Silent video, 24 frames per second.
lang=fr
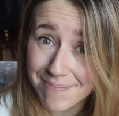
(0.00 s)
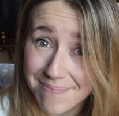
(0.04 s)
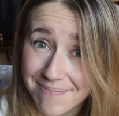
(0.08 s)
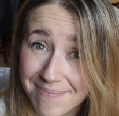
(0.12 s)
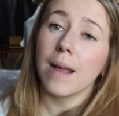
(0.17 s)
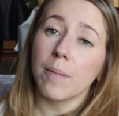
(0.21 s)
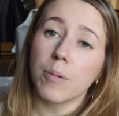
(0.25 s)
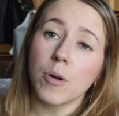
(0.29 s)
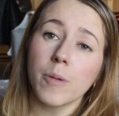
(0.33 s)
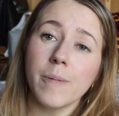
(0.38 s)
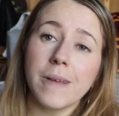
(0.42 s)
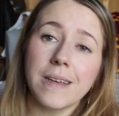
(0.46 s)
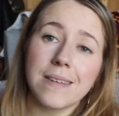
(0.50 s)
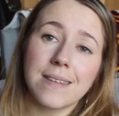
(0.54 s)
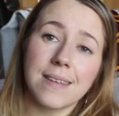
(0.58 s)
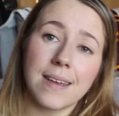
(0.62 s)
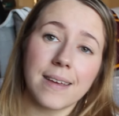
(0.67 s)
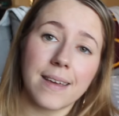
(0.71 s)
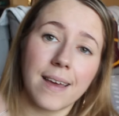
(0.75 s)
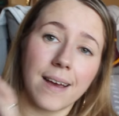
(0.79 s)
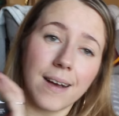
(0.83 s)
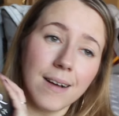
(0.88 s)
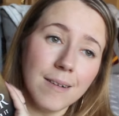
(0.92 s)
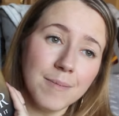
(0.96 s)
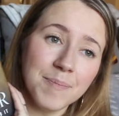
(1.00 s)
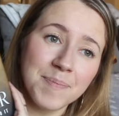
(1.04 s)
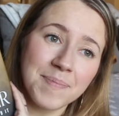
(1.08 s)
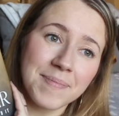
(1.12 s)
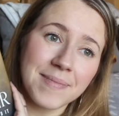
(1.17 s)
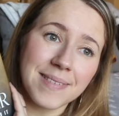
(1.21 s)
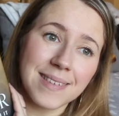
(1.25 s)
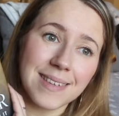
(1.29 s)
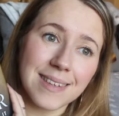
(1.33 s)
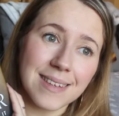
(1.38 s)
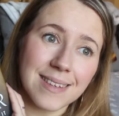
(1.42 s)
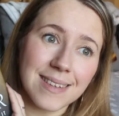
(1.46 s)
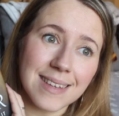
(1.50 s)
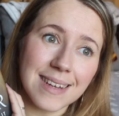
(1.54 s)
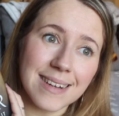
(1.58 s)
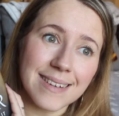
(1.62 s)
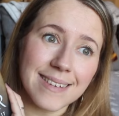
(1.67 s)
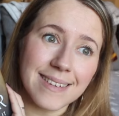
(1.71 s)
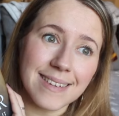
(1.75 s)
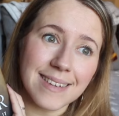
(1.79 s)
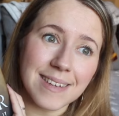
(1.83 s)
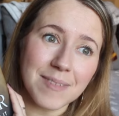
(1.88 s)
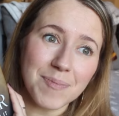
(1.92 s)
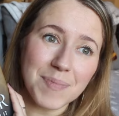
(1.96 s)
La première saga c'est
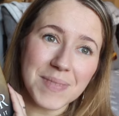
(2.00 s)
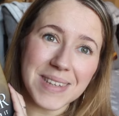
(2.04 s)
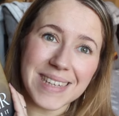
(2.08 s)
celle-ci.